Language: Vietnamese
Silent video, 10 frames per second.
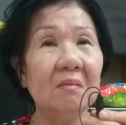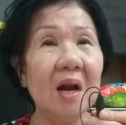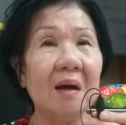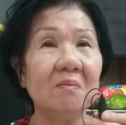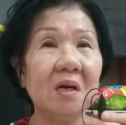
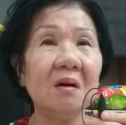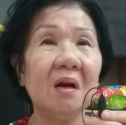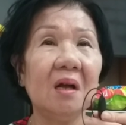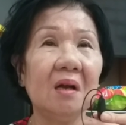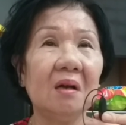Làm rất
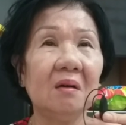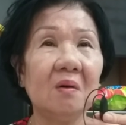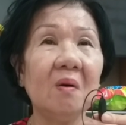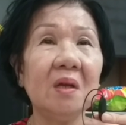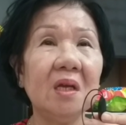là
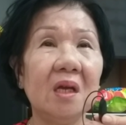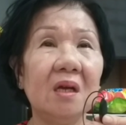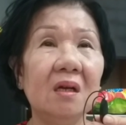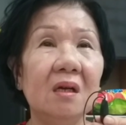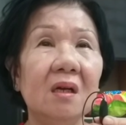có ý
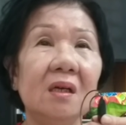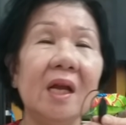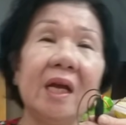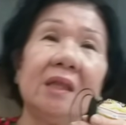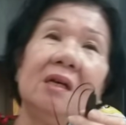nghĩa.
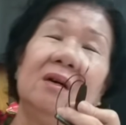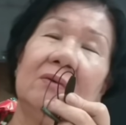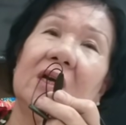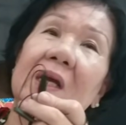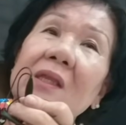Đây
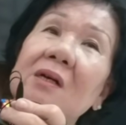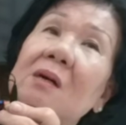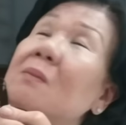cái tượng